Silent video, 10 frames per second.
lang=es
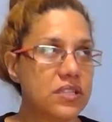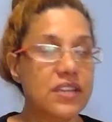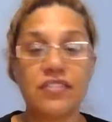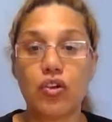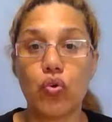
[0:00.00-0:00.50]

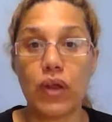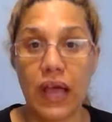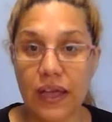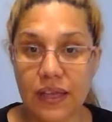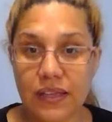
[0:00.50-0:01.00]
ese
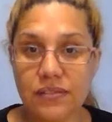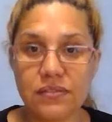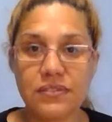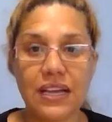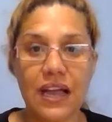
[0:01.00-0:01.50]

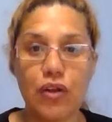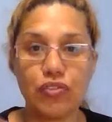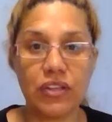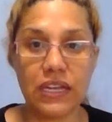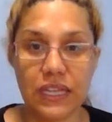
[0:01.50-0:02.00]
coraje, déjalo
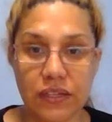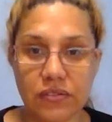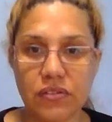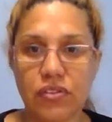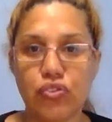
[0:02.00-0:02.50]

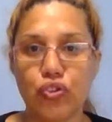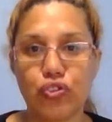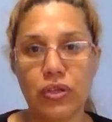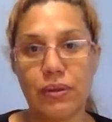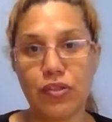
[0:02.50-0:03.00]
salir. No
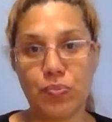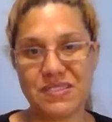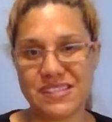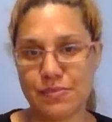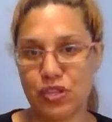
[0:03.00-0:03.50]
estoy hablando
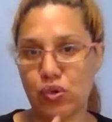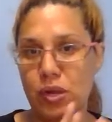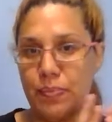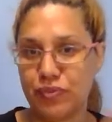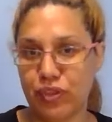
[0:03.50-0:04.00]
precisamente con
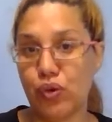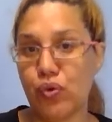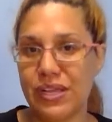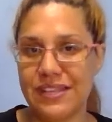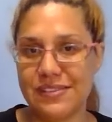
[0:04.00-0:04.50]
la persona con
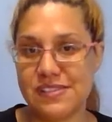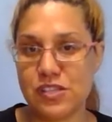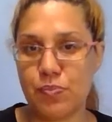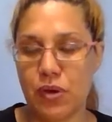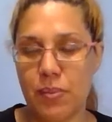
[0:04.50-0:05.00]
la que te
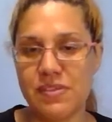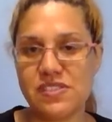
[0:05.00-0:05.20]
diste el problema,